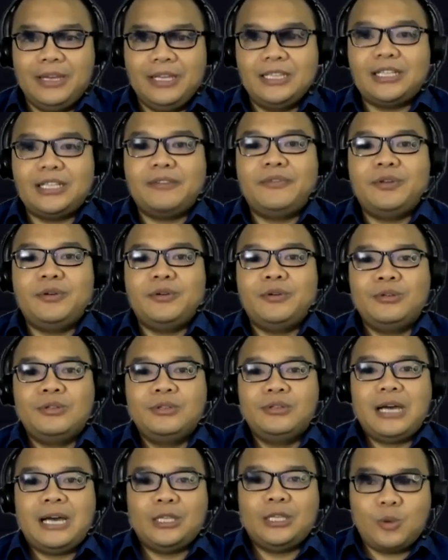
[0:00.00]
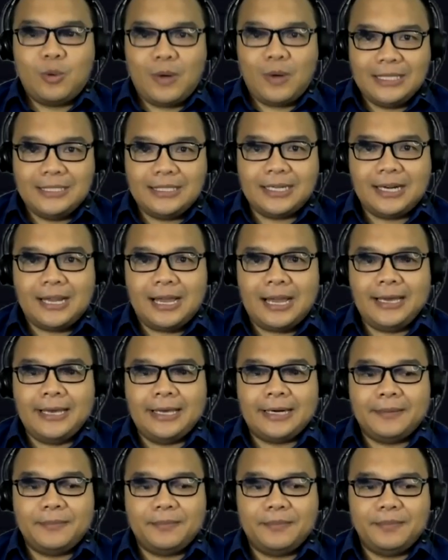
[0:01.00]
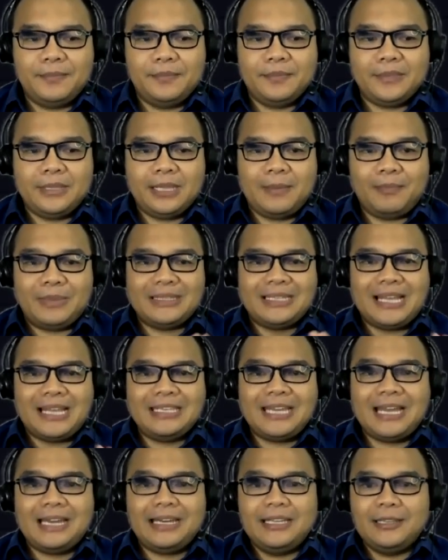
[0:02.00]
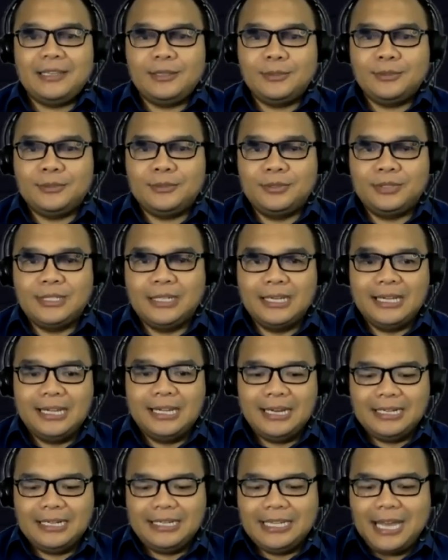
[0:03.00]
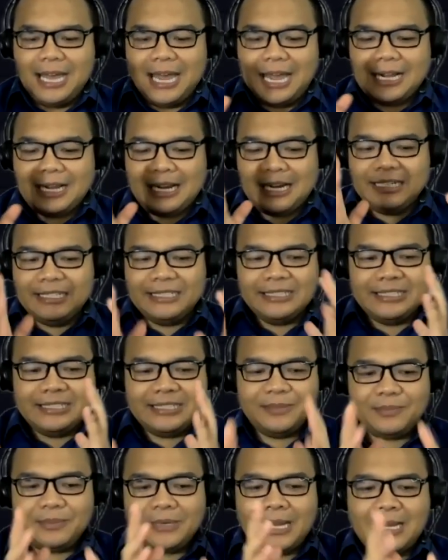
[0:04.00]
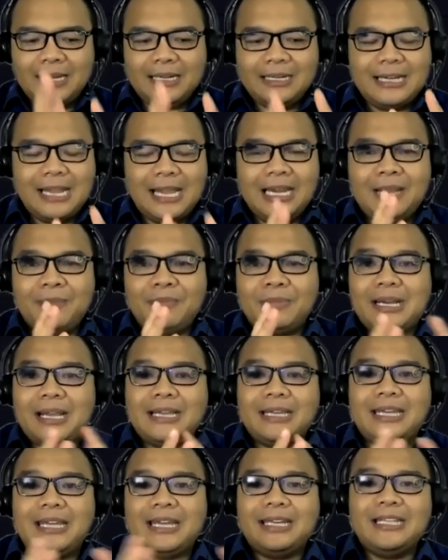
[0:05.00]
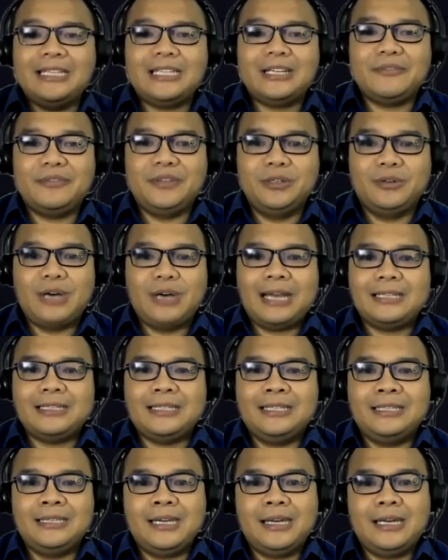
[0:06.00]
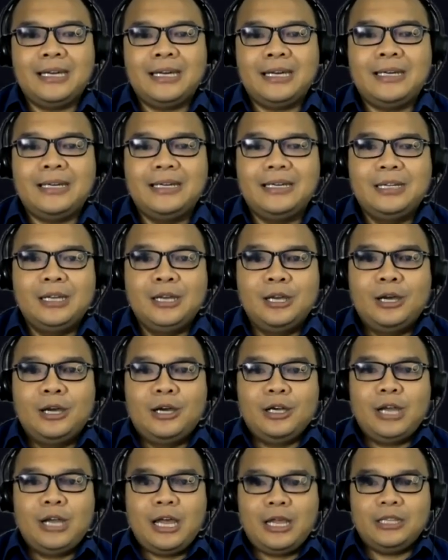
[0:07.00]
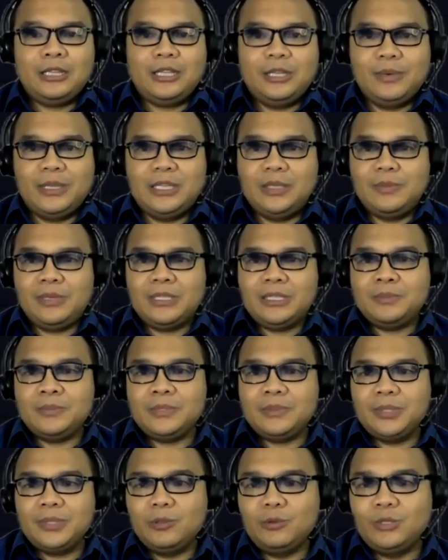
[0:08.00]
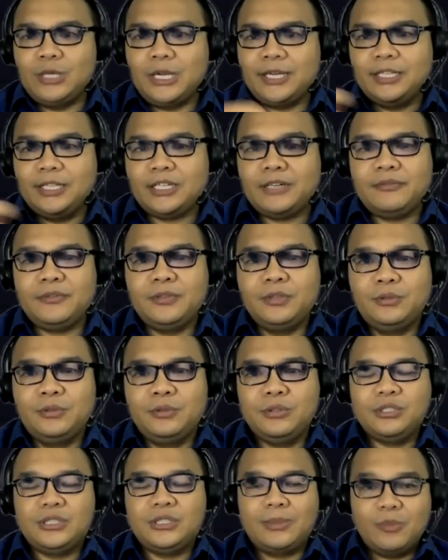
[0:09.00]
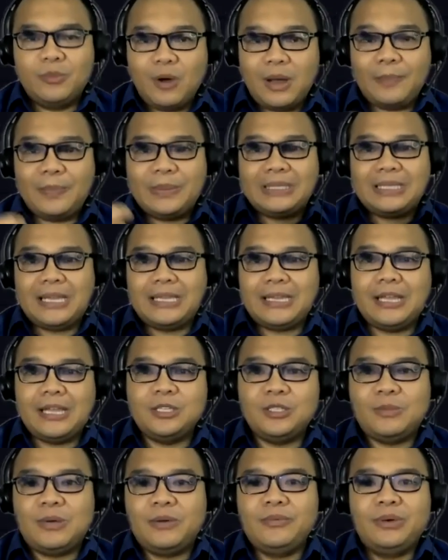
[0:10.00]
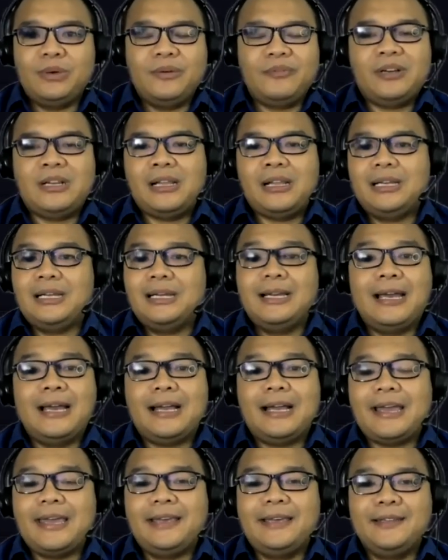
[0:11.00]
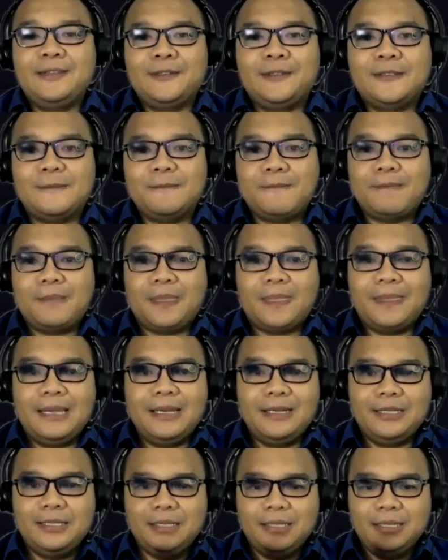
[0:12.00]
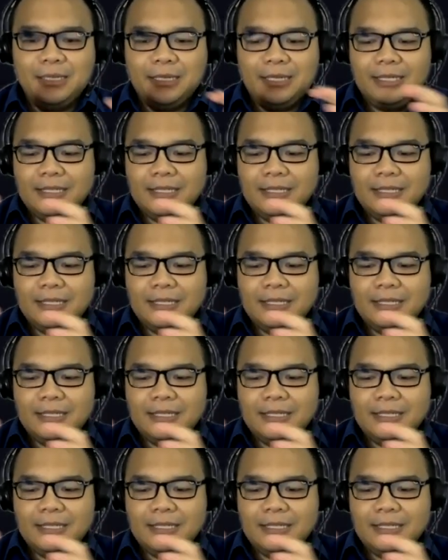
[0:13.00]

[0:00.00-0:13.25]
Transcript: interview atau wawancara HR. Nah, pertanyaan itu dia akan disisipkan dalam rangkaian interview. Artinya, nggak tiba-tiba teman-teman diundang interview semua pertanyaan cuma behavioral nggak kayak gitu jadi